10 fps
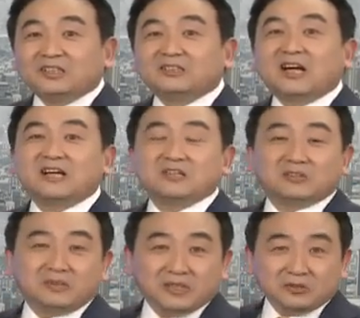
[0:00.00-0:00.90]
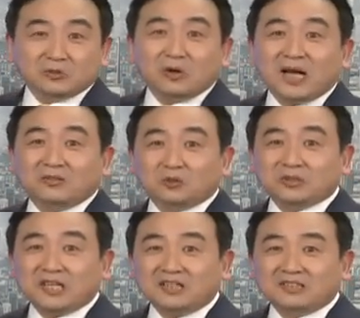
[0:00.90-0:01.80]
也当然有那么一句话了，
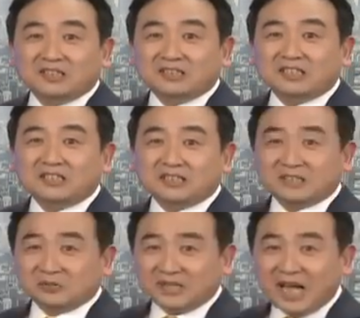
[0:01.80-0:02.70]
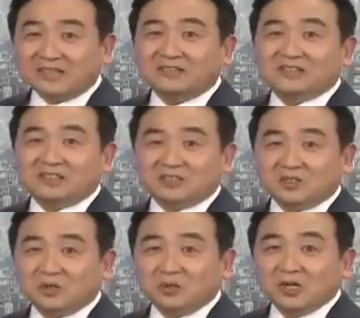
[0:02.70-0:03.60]
说当人真正有难的
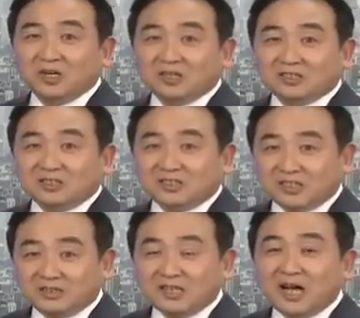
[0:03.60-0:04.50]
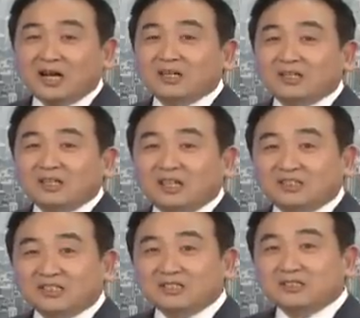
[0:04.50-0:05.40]
时候，神呐，
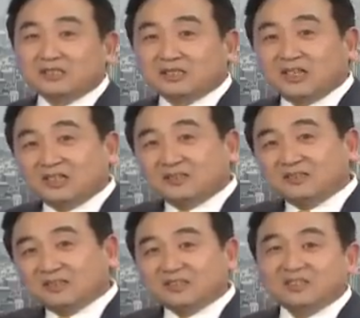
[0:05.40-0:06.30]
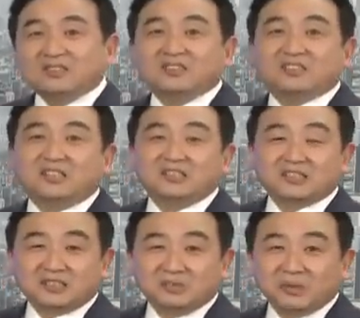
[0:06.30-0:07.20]
真正的神
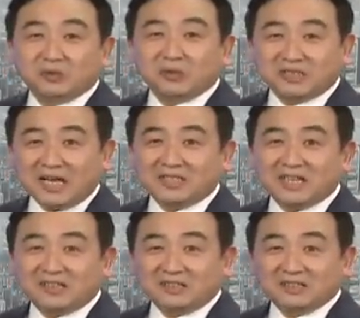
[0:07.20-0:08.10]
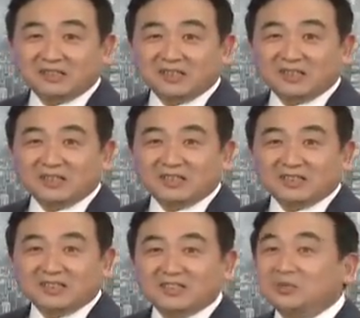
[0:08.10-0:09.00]
的慈悲会展现的。
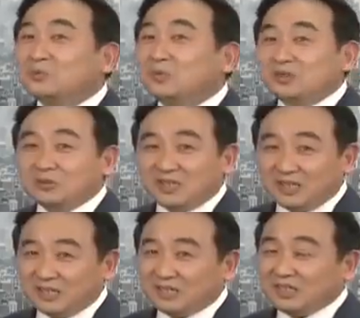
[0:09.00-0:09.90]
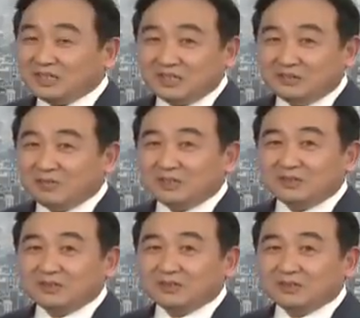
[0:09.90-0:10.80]
其实我就提着一个疑问，
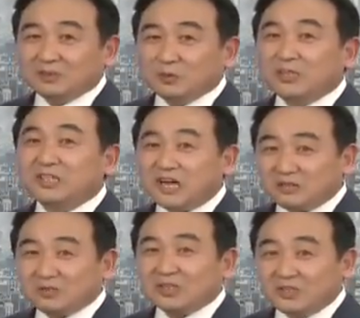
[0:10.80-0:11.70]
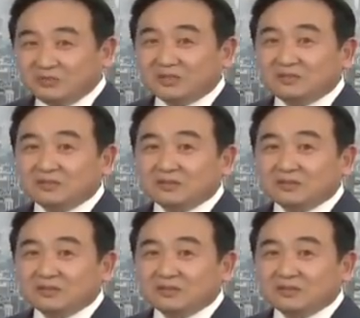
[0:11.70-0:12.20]
我依然有个疑问：